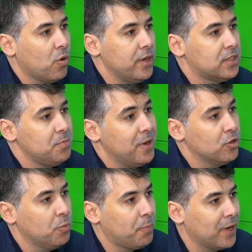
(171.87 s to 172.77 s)

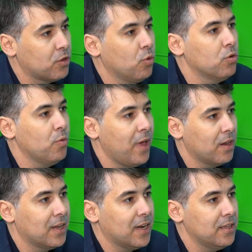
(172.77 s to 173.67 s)
conhecimento para todo o
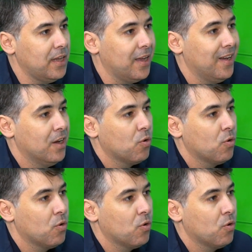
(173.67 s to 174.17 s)
elo da cadeia.